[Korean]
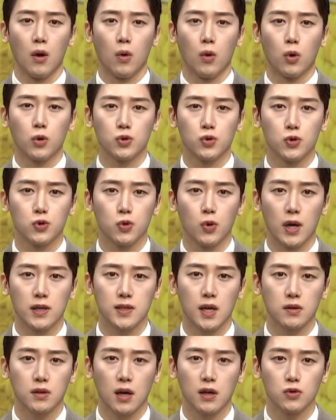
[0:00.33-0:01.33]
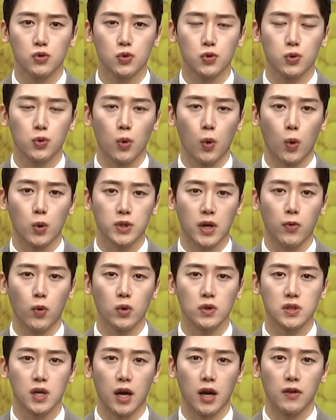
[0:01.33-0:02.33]
옥수수와 사탕수수로
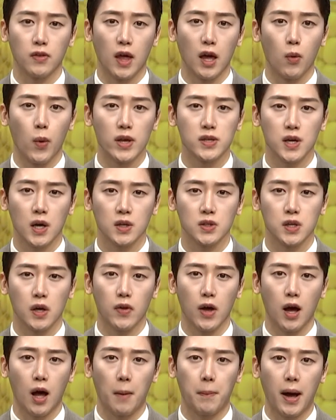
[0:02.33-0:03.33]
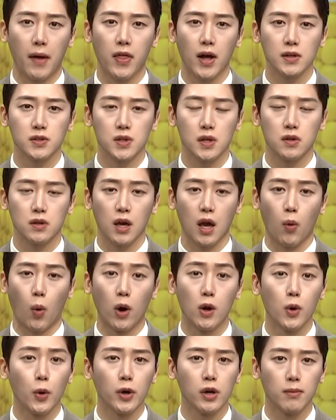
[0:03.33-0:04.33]
자동차의 내외장재나 바닥재 등의
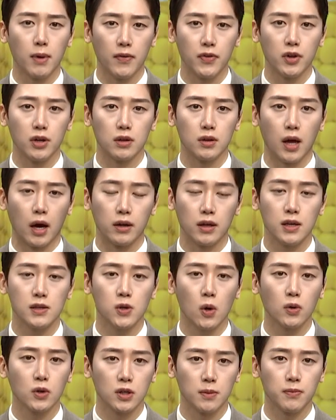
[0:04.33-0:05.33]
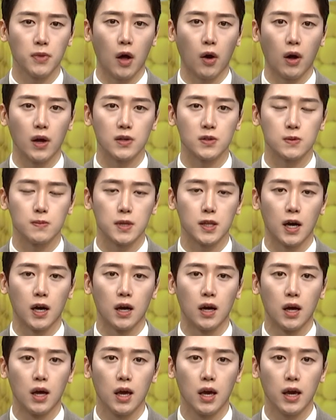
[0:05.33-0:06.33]
원료를 만드는 날이 성큼
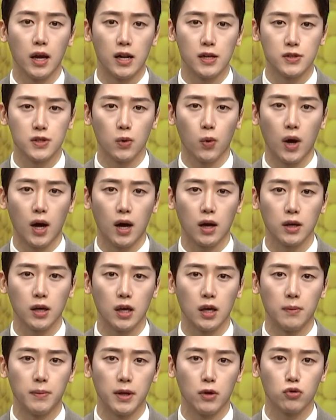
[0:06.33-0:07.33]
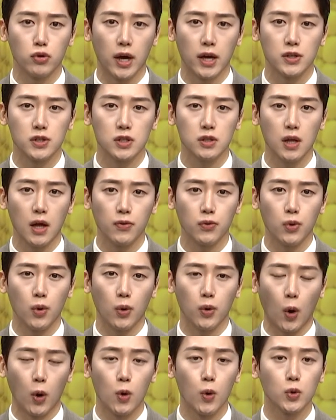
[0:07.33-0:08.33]
다가왔습니다. LG화학이 미국의
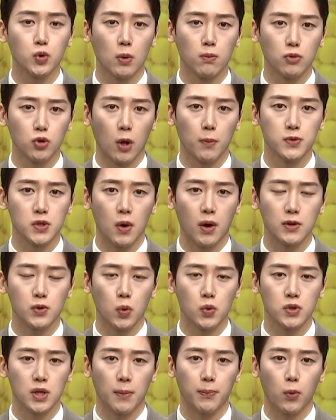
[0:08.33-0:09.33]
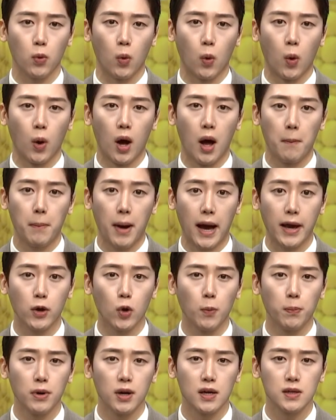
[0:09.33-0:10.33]
친환경 연료 전문 업체와 손잡고
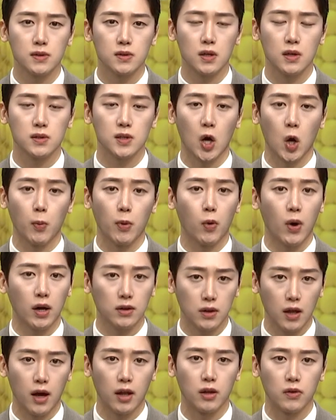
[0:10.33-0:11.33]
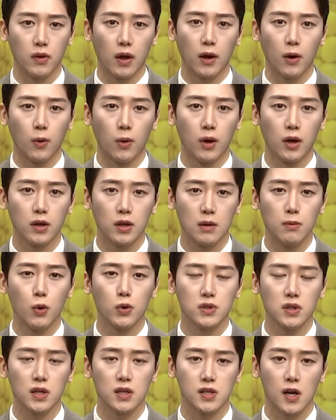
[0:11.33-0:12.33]
바이오 플라스틱 사업을 확대하는데요.
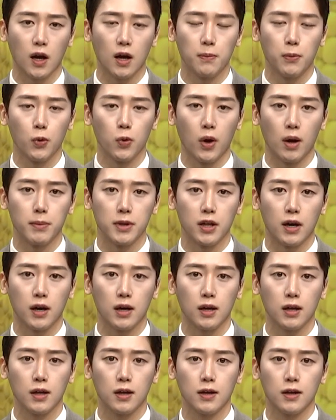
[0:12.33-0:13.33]
김효진 기자가 보도합니다.